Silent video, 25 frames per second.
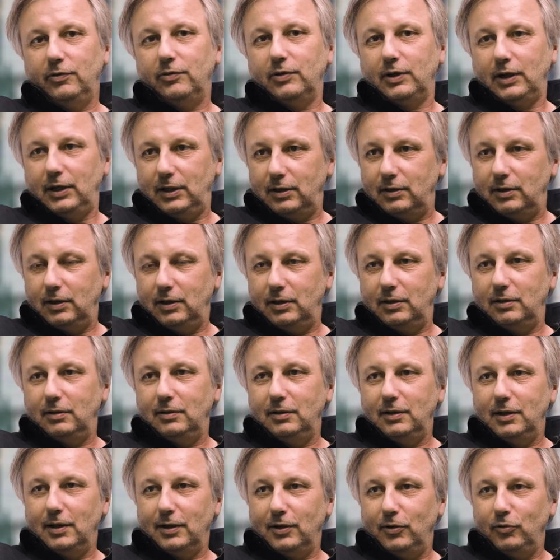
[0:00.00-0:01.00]
es richtig,
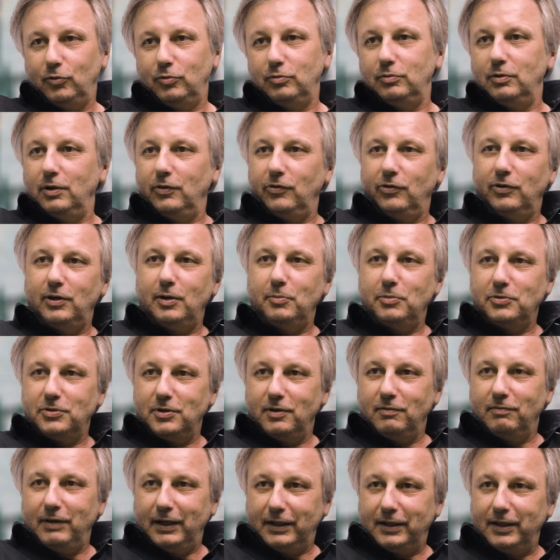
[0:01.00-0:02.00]
die Agenturen sind ein
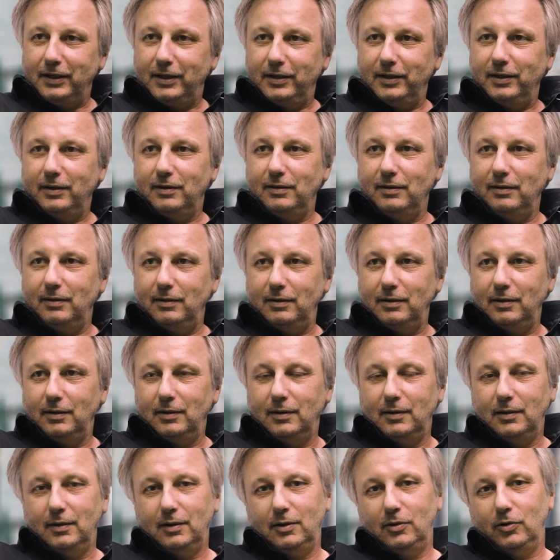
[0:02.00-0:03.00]
bisschen weggeglitten
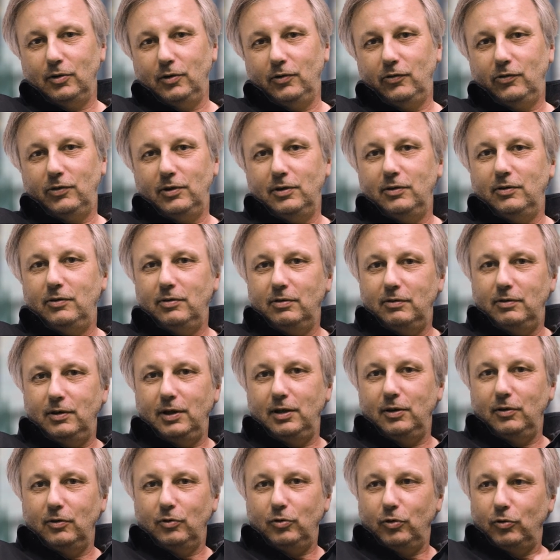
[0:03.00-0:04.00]
und sind
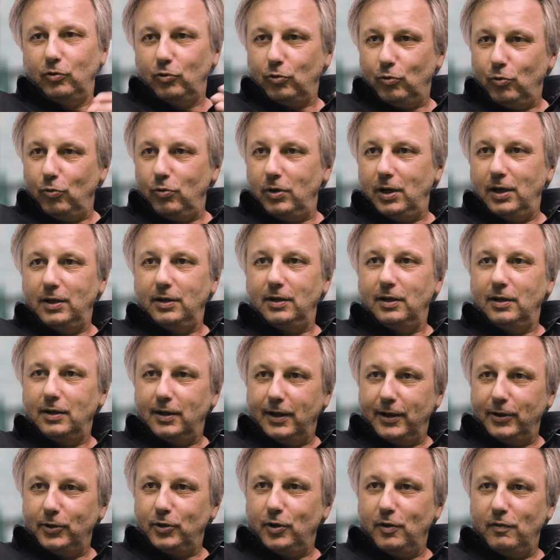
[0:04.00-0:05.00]
den Controllern, den
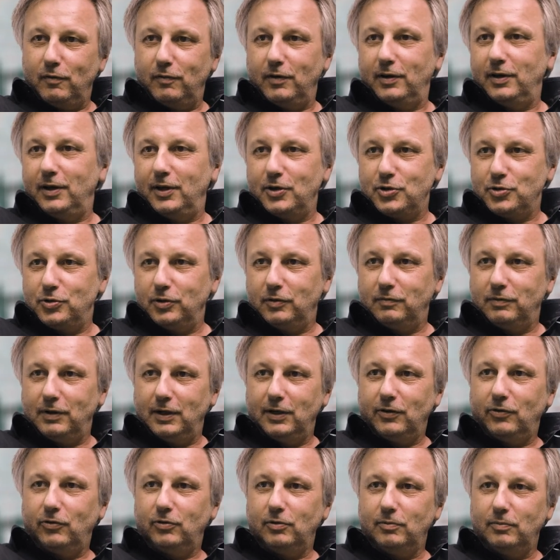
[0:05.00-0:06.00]
Einkäufern ein Stück
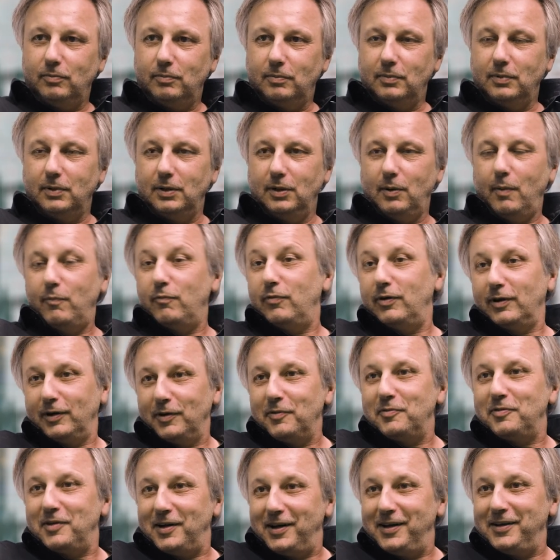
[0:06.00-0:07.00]
weit zum Opfer
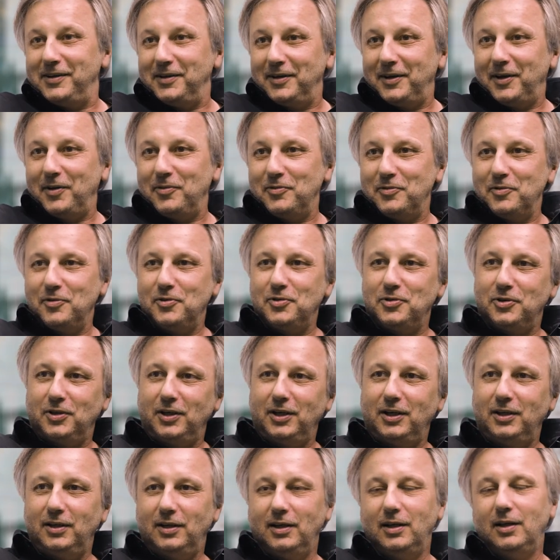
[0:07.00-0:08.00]
gefallen, in
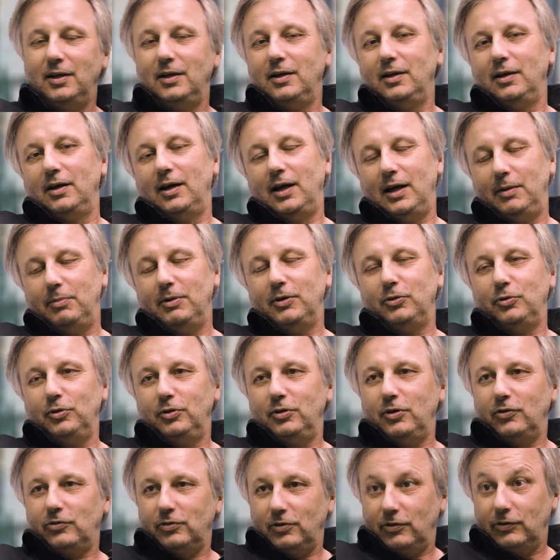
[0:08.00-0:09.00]
Anführungsstrichen, aber
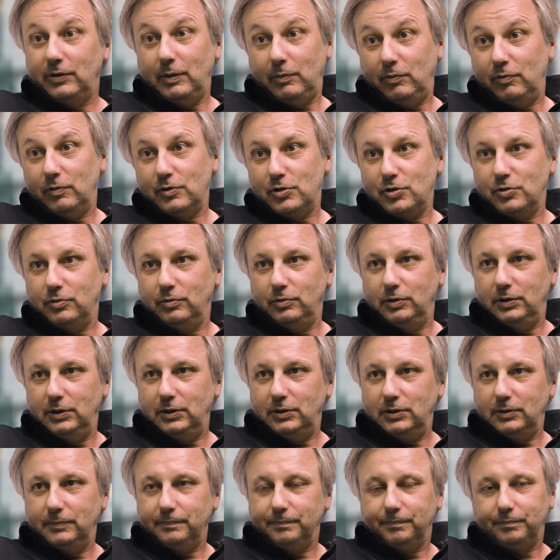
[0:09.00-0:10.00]
durchaus auch selbst
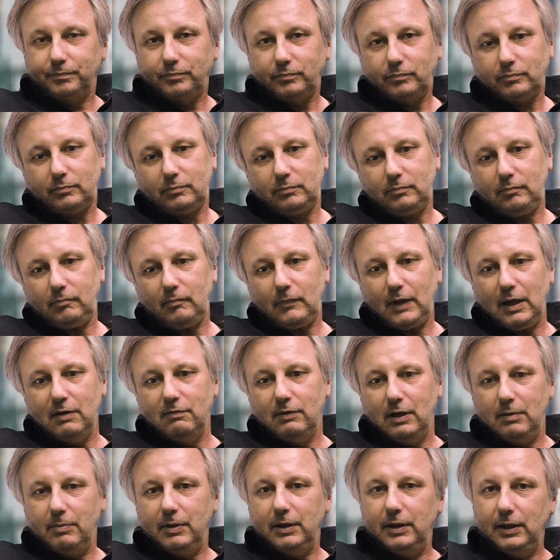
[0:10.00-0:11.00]
verschuldet,
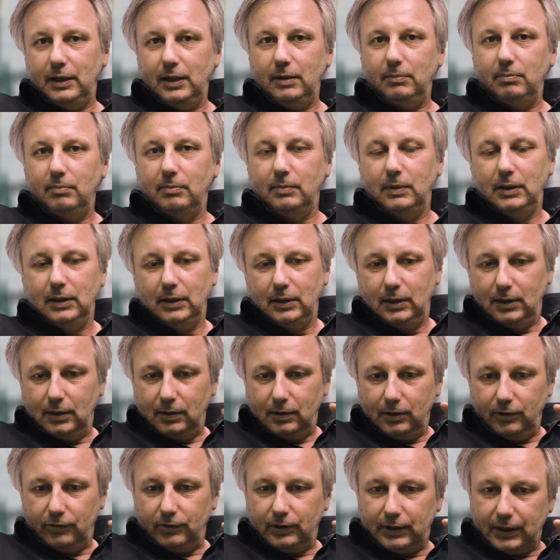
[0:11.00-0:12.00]
weil man eben
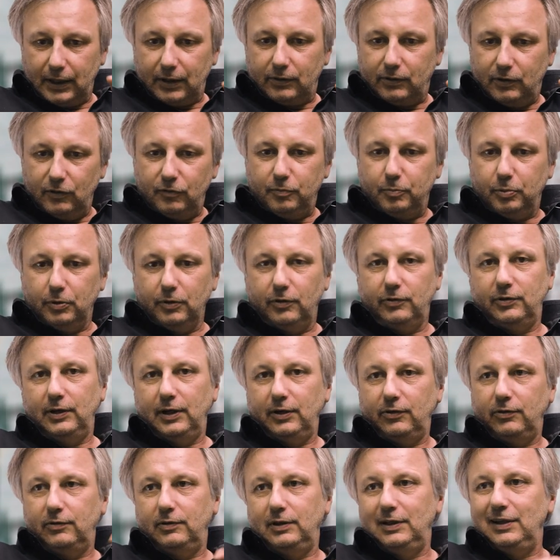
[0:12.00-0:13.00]
diesen
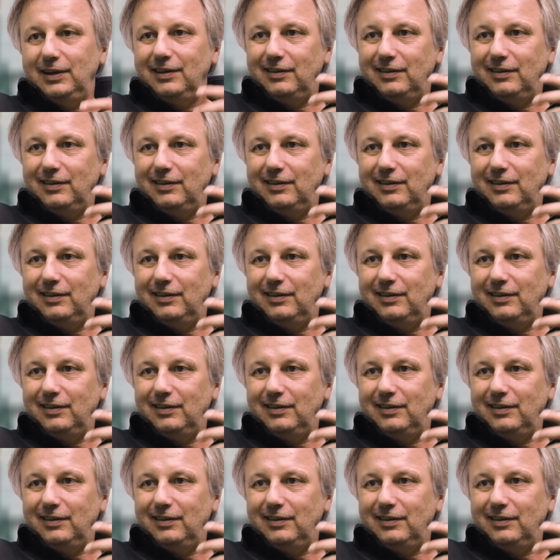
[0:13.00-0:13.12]
Kreativprozess, die